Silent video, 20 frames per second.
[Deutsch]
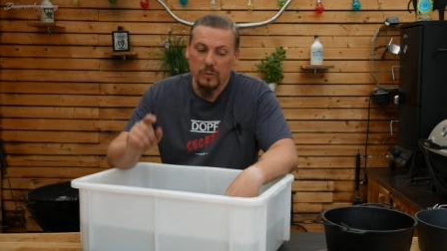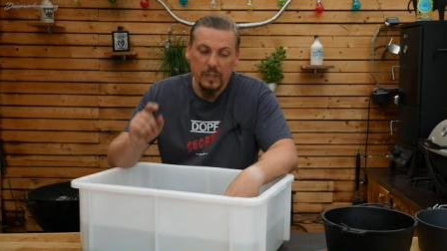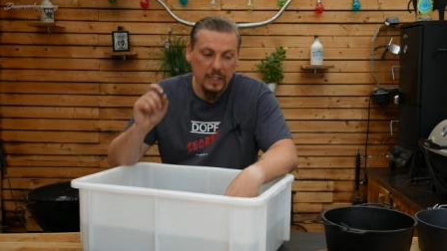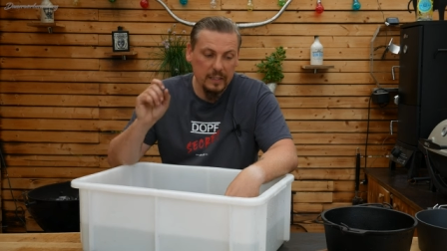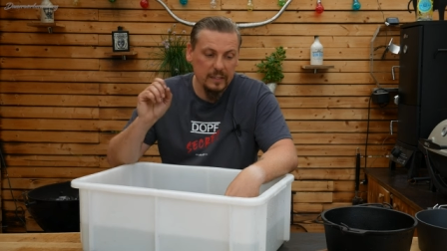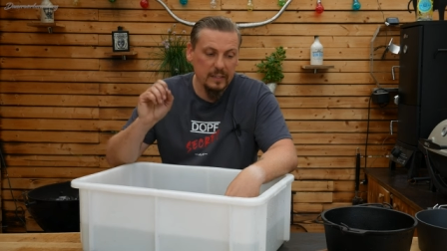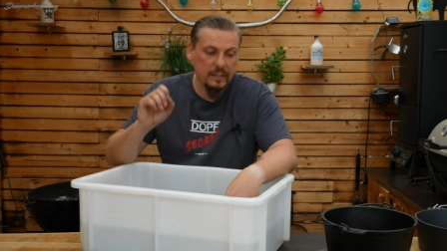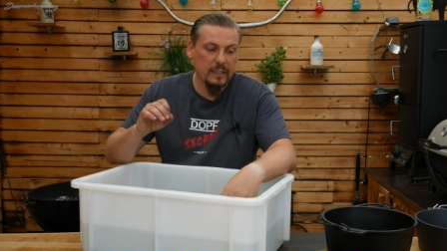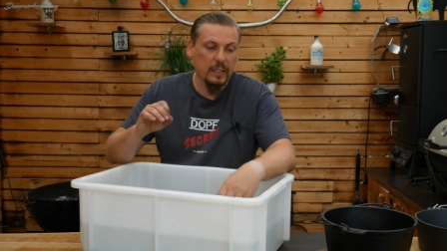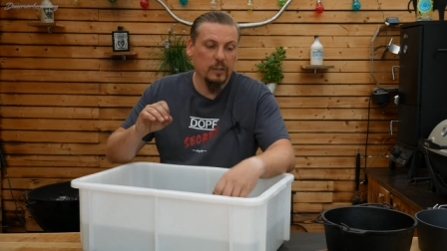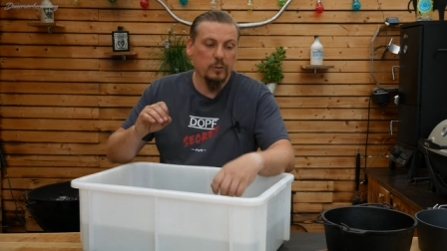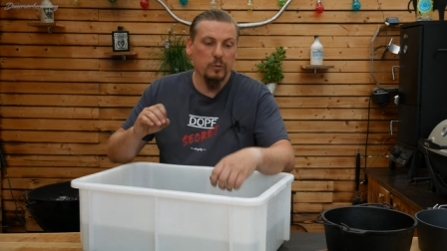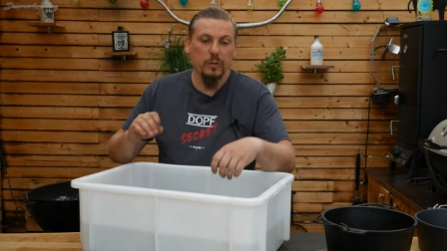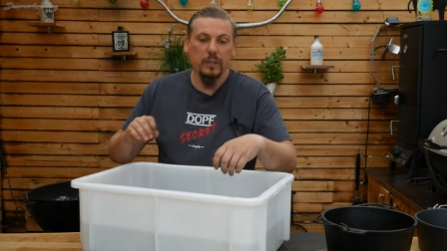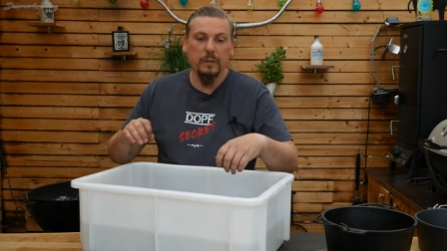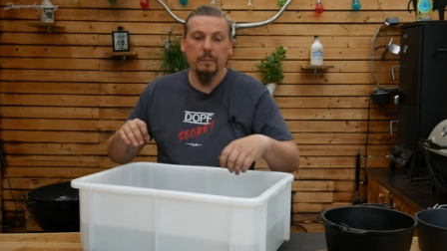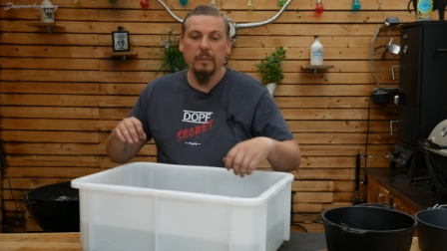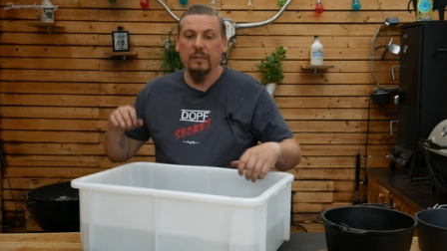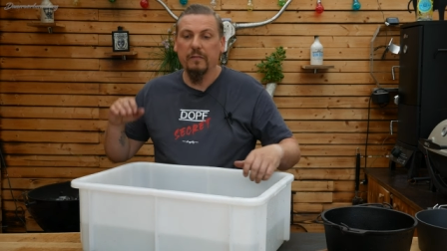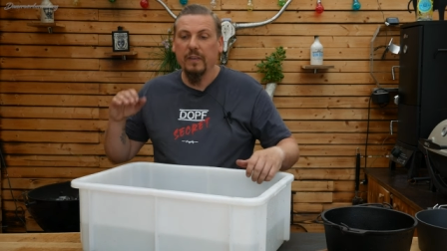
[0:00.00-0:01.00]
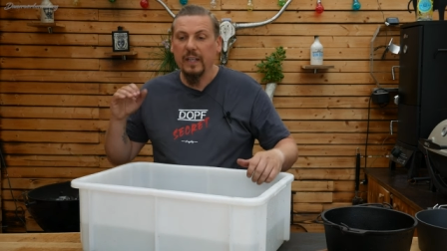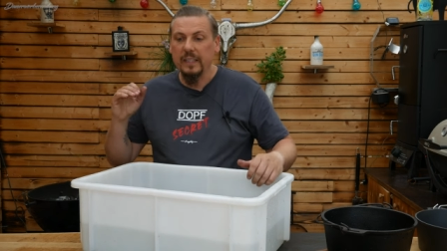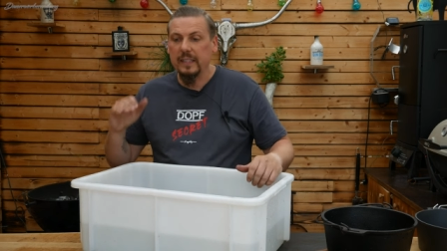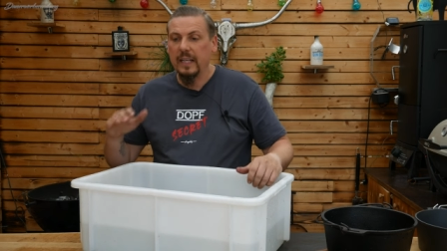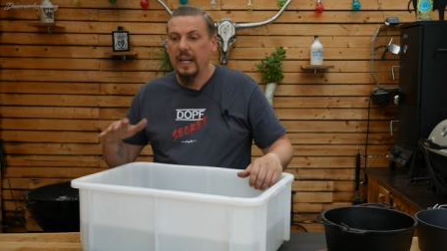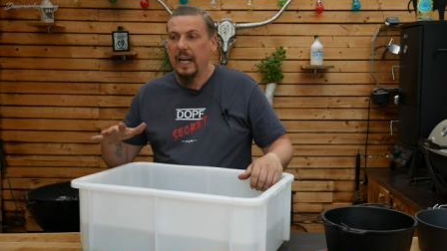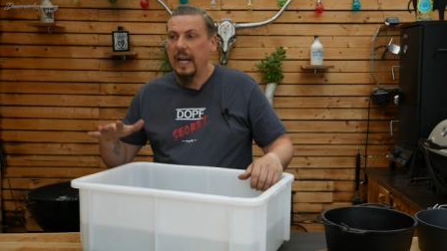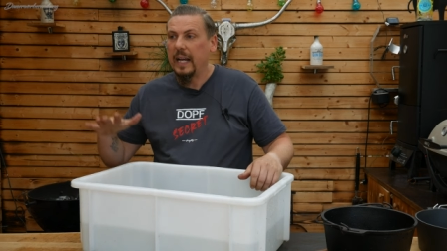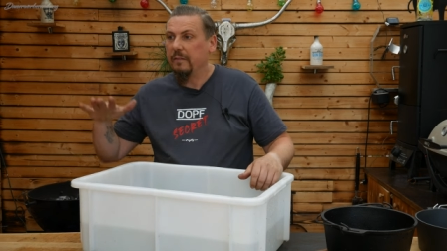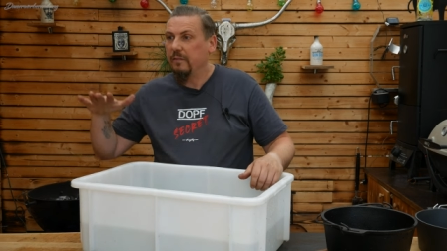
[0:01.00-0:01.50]
kannst es natürlich mit
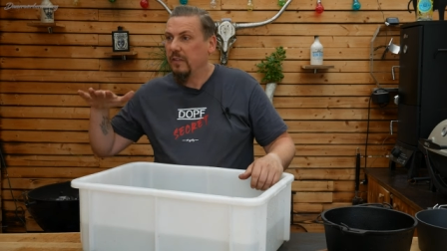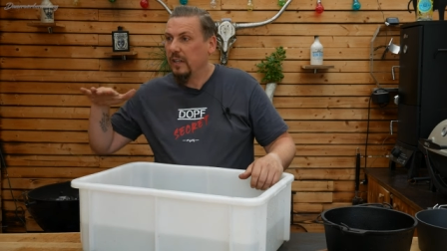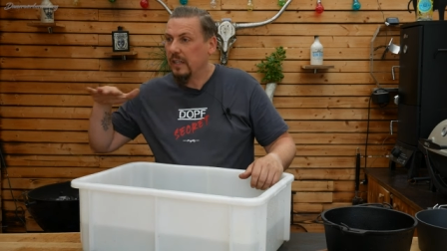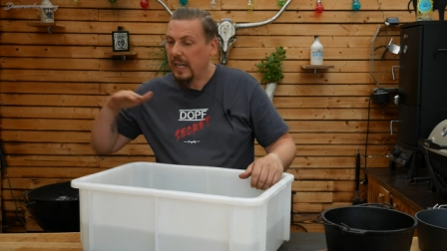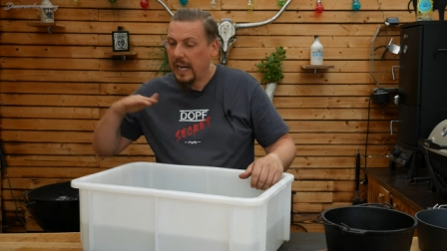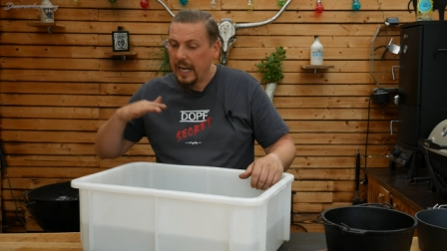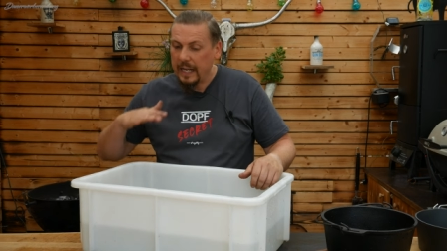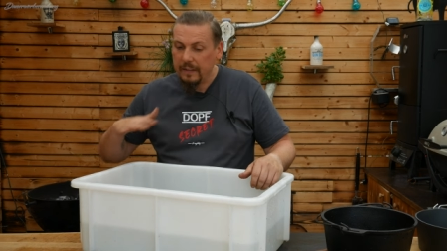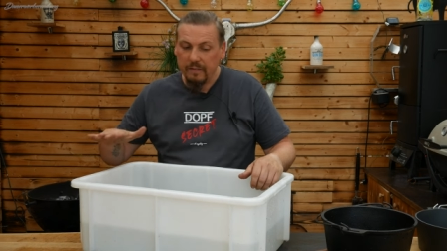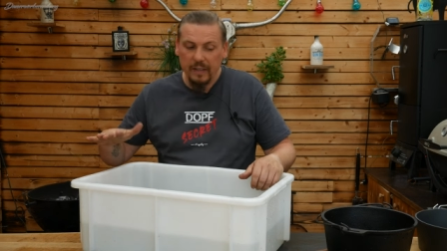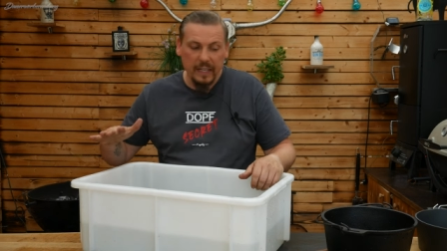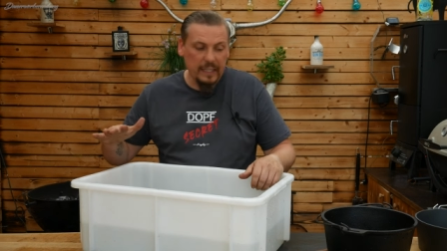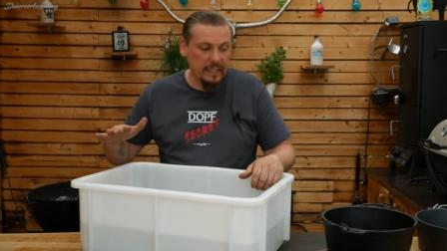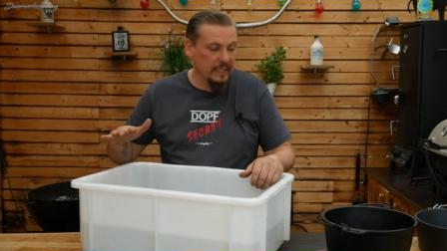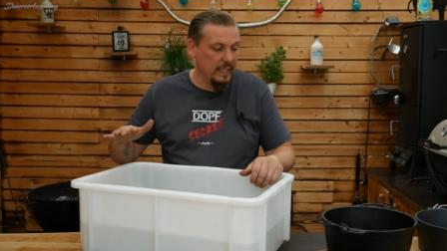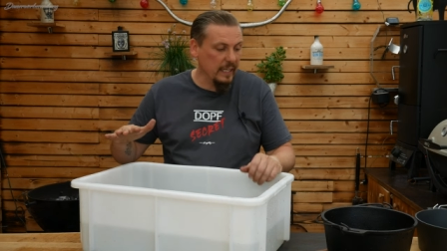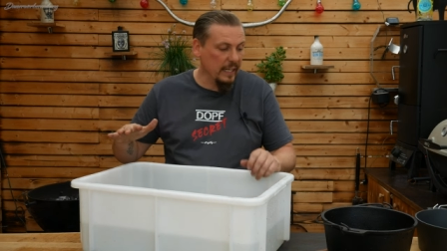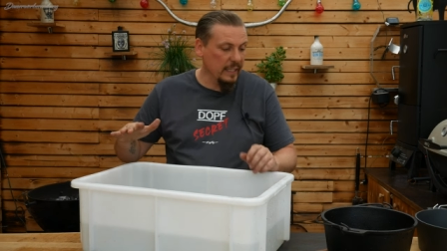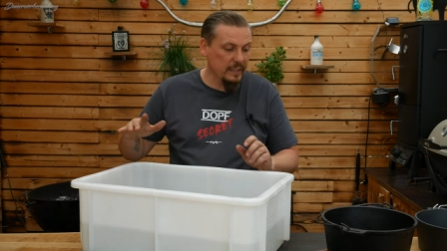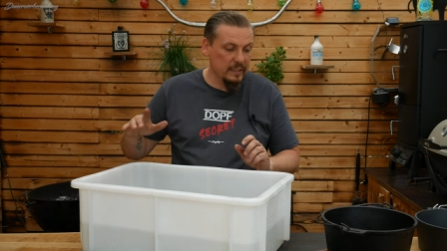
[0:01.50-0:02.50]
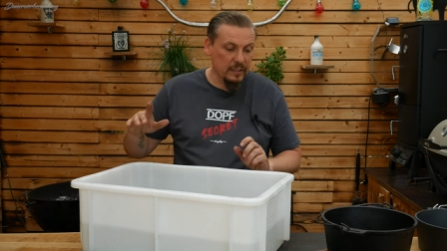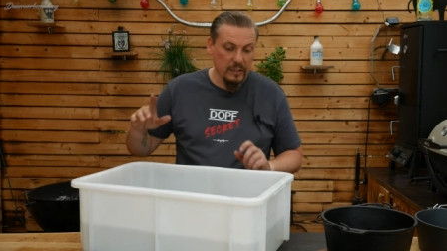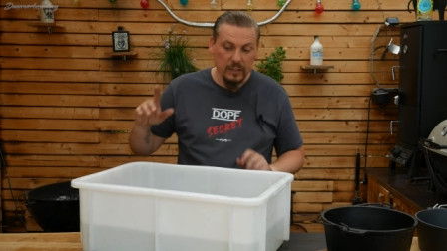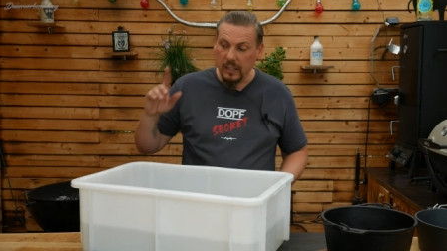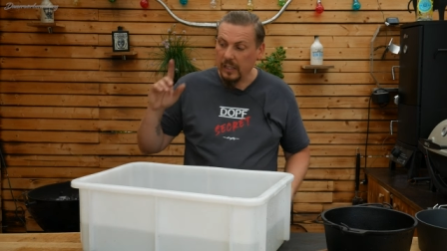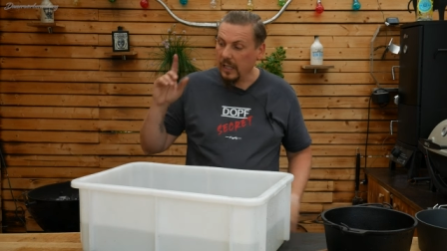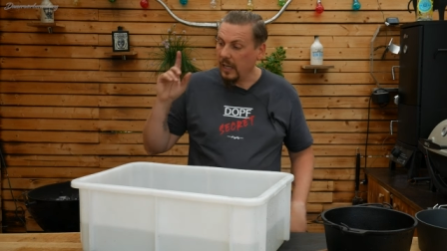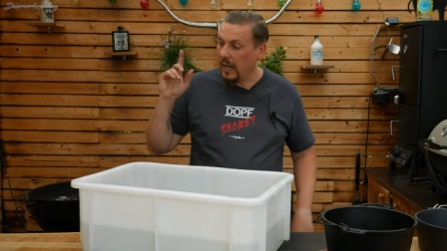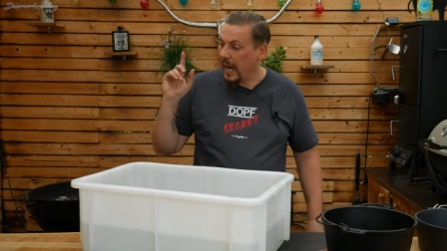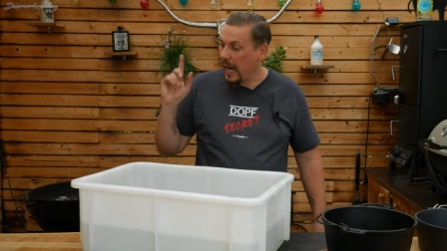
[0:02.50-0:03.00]
Wasser einfach einweichen lassen,
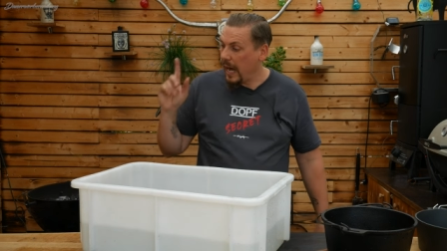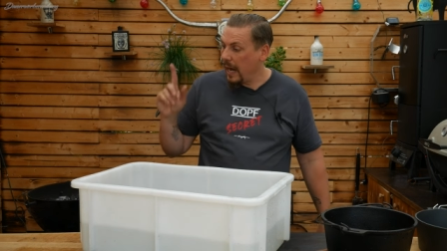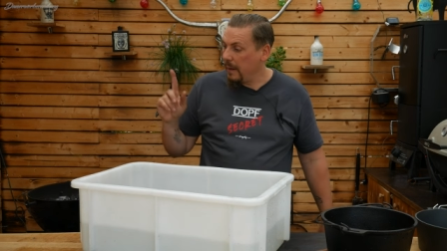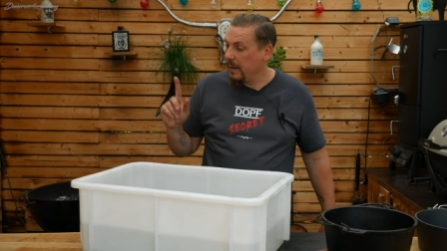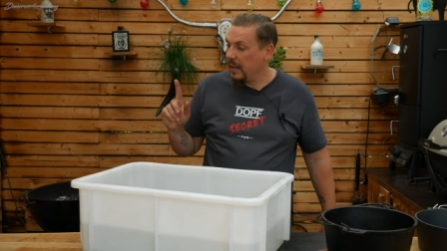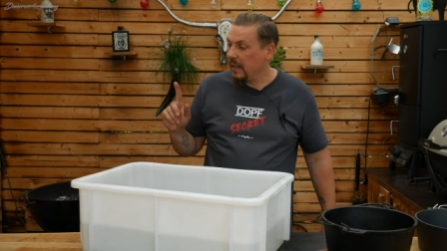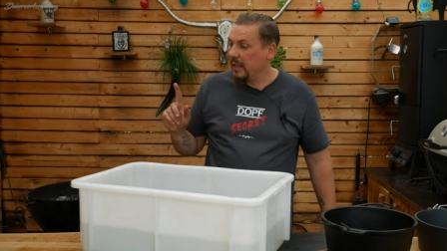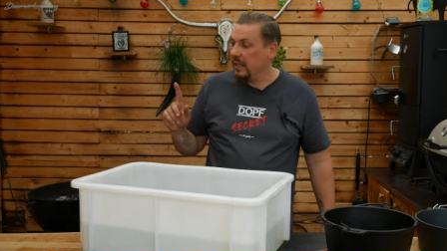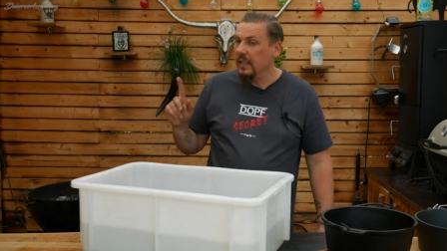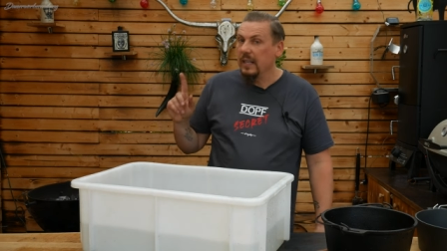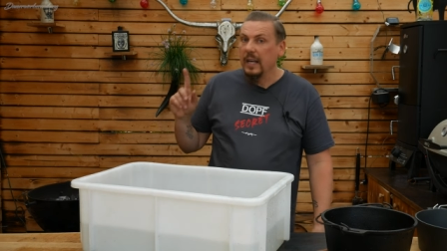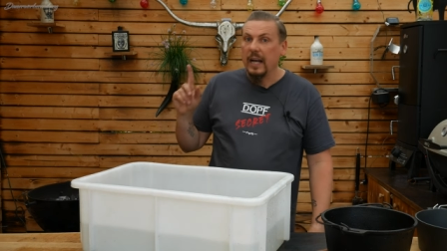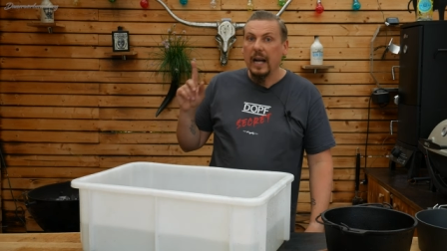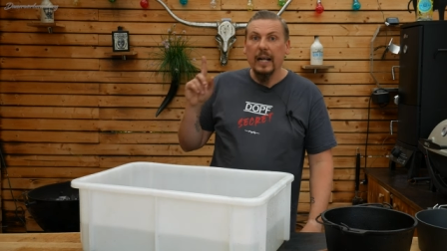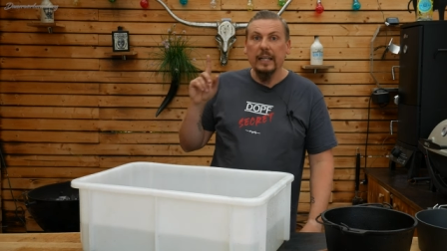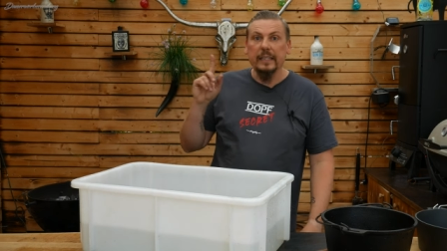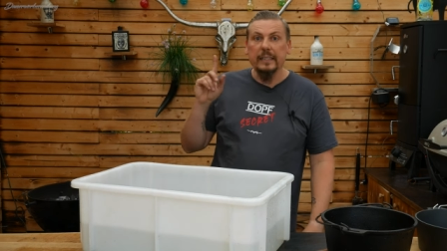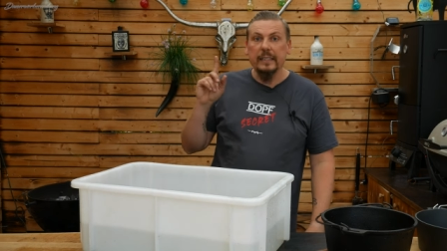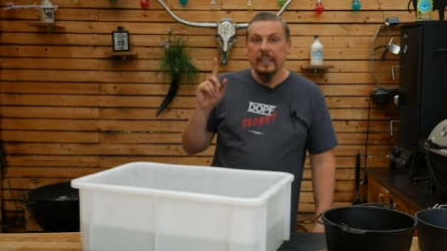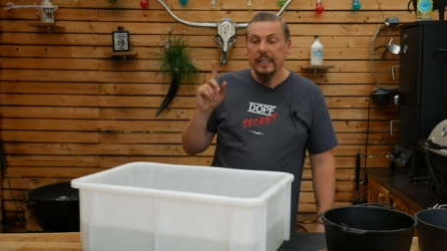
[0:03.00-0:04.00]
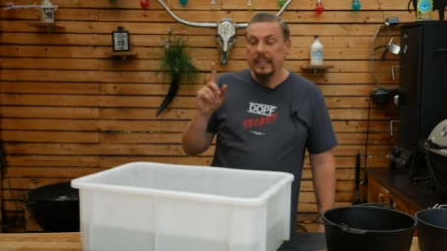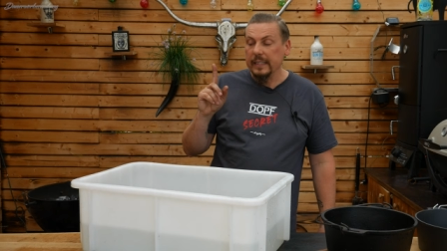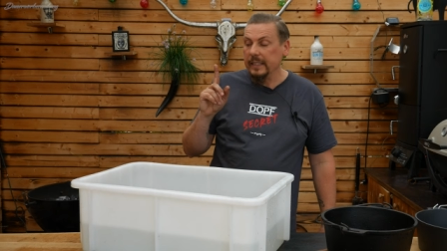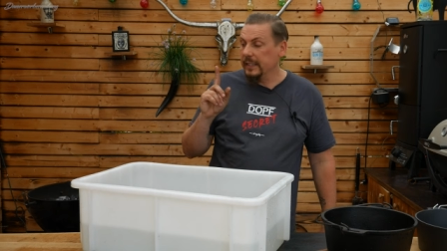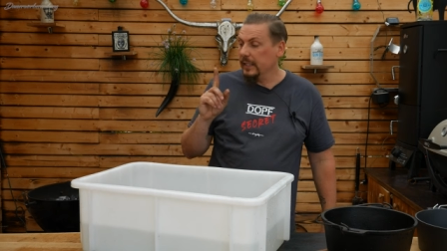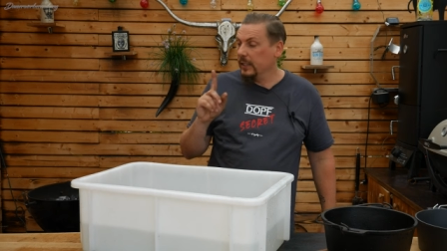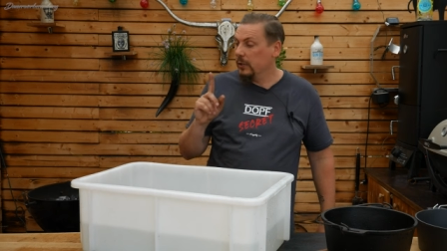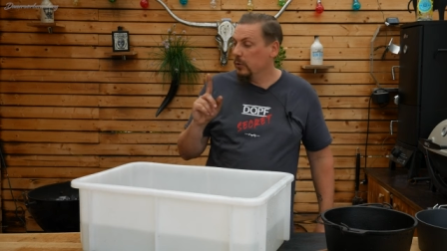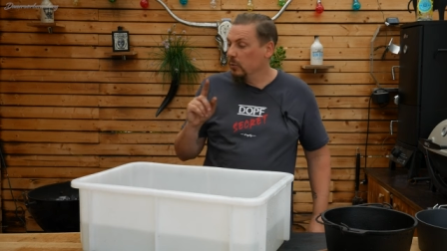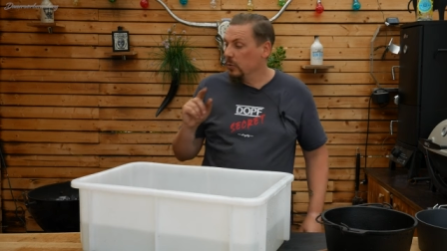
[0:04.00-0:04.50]
aber als
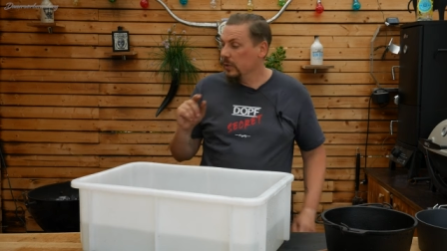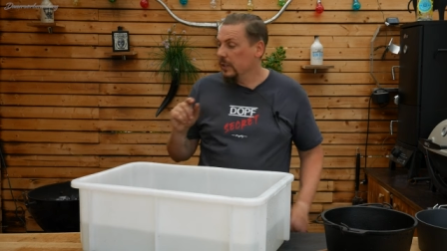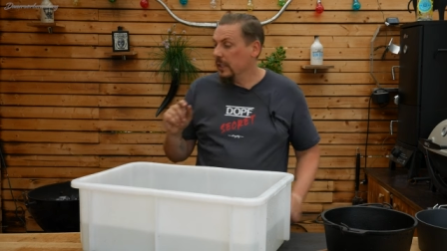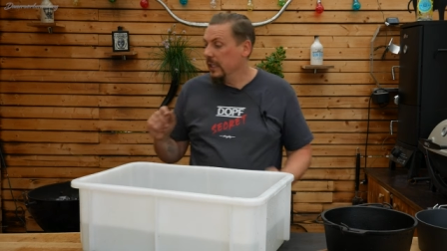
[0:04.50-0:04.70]
richtig gute